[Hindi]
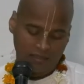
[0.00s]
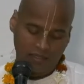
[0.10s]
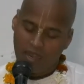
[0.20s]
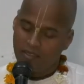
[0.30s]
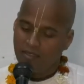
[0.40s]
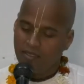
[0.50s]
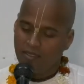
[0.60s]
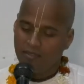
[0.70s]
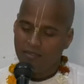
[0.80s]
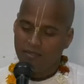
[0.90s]

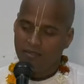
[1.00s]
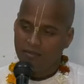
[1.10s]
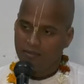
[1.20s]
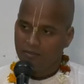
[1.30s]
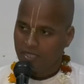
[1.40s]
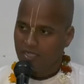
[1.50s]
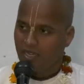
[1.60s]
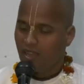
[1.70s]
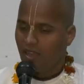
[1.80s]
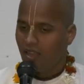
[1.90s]
कार्तिक
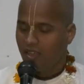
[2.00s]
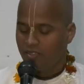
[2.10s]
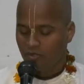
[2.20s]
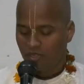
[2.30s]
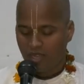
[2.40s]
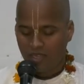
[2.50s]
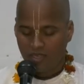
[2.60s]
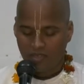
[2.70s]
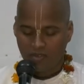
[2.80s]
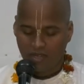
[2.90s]
महीना आ चुका
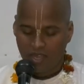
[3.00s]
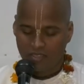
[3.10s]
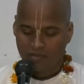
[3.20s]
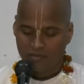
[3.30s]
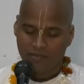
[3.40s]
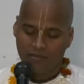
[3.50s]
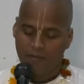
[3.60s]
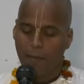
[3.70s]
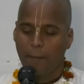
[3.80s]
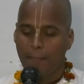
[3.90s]
है और आज
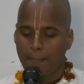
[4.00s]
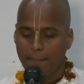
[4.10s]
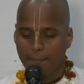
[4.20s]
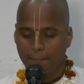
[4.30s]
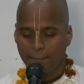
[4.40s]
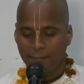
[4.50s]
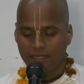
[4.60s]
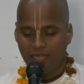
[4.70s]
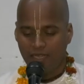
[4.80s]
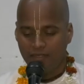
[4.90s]

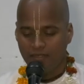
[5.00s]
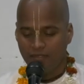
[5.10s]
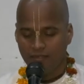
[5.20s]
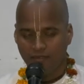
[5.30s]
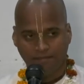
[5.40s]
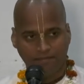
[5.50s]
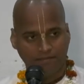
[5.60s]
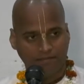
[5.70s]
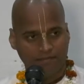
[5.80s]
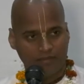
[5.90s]
शायद
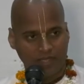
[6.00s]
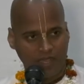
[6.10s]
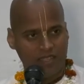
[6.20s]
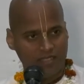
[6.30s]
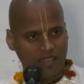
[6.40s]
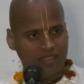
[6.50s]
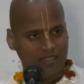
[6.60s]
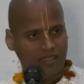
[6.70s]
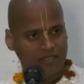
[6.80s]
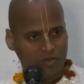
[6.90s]
आज या
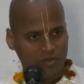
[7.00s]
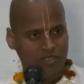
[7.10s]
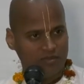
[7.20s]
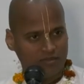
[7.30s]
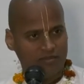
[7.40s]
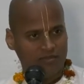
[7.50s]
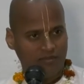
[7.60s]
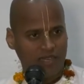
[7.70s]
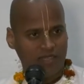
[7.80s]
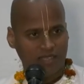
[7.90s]
कल दो दिन
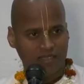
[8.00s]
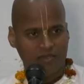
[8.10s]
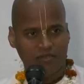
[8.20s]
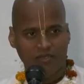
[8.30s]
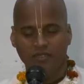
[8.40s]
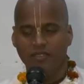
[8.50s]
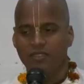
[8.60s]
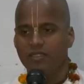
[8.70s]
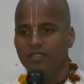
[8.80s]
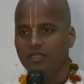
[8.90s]
मान रहे हैं लोग
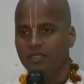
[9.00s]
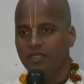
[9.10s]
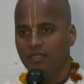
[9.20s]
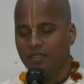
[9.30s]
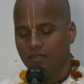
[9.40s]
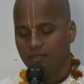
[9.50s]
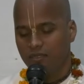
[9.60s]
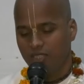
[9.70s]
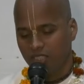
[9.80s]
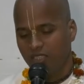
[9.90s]

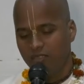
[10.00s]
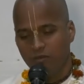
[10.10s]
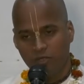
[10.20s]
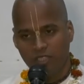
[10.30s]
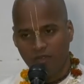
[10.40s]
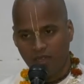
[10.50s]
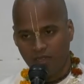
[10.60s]
शरद पूर्णिमा